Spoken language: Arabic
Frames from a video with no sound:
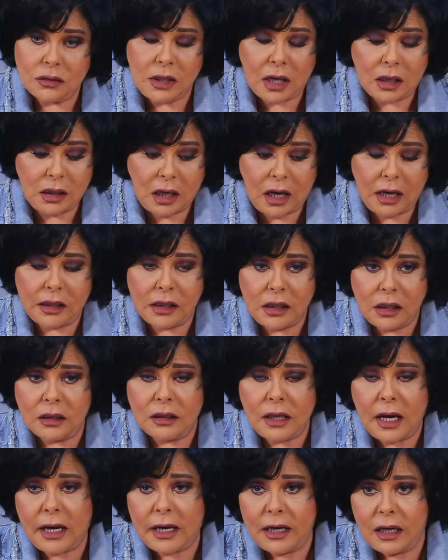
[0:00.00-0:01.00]
يعني
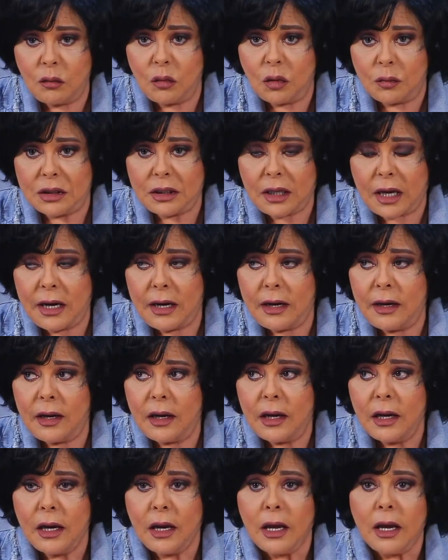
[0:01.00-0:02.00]
حقيقي ده حلم
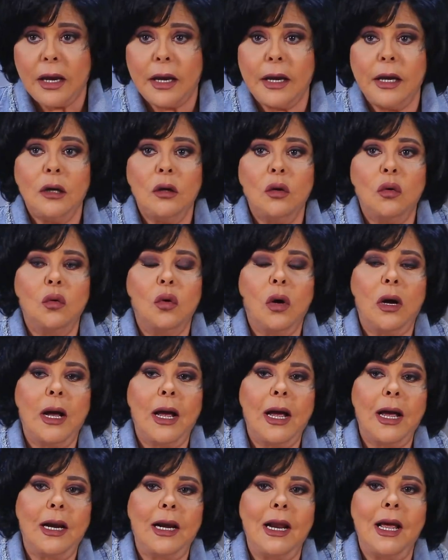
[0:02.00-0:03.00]
بيتحقق انه
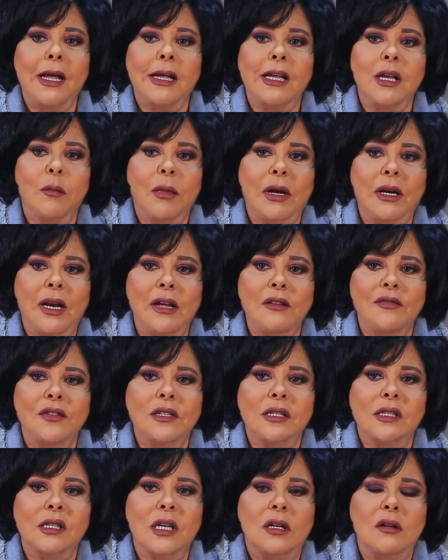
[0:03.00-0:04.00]
الاقي
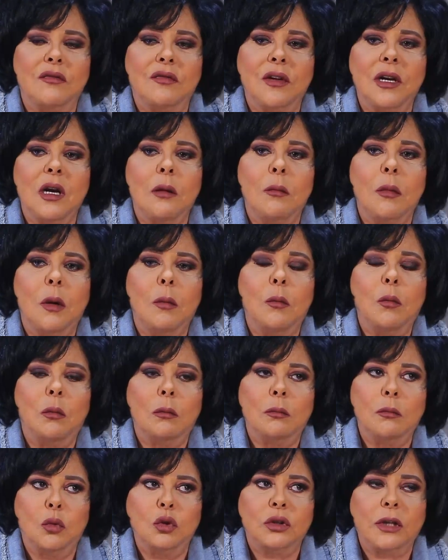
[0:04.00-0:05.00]
منافذ
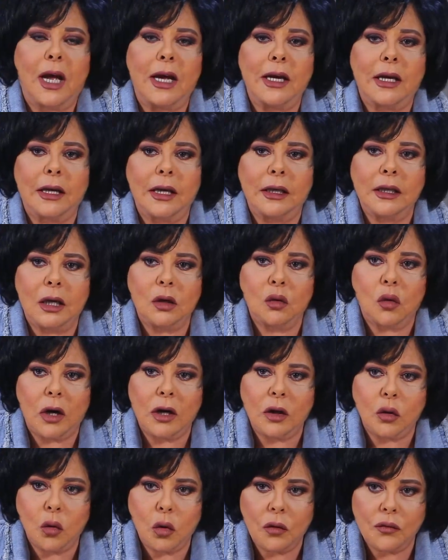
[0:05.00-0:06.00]
للفيلم متاكده انه
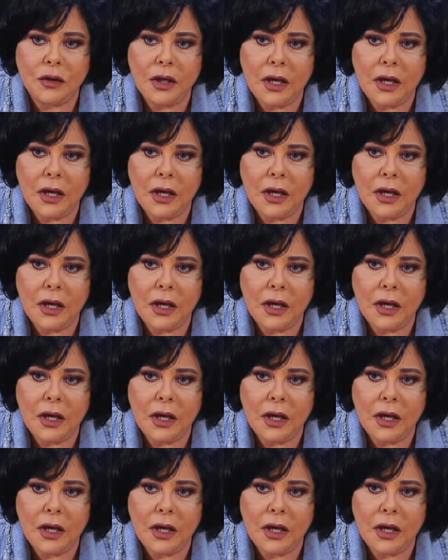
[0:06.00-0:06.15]
هيروح